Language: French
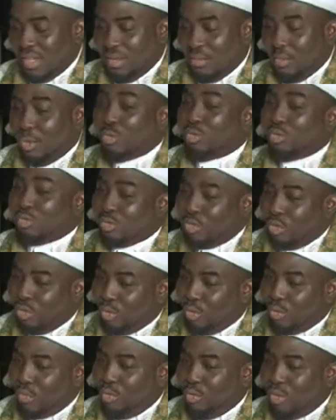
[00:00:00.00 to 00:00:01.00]
Bon,
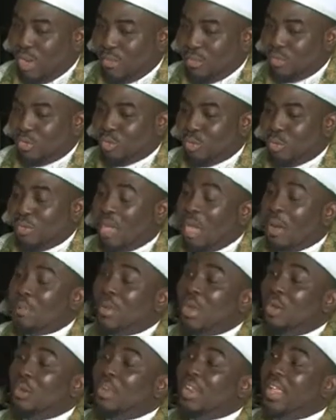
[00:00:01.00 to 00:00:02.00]
selon nous, les musulmans,
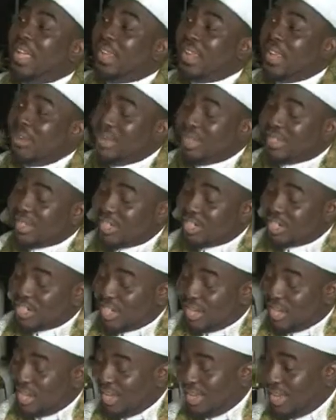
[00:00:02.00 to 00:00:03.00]
après le dernier
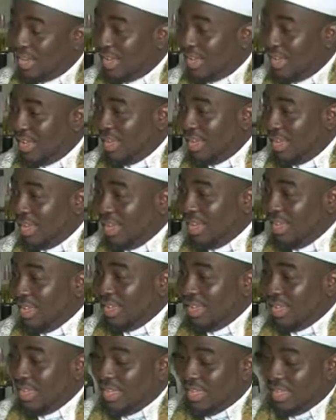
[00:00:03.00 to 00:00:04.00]
messager,
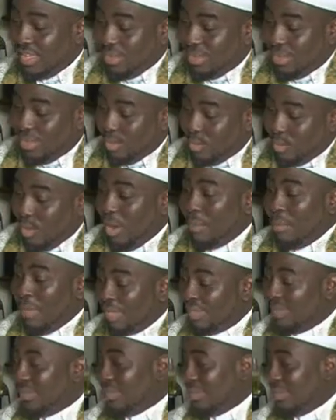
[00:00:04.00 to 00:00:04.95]
qui est Mohammed,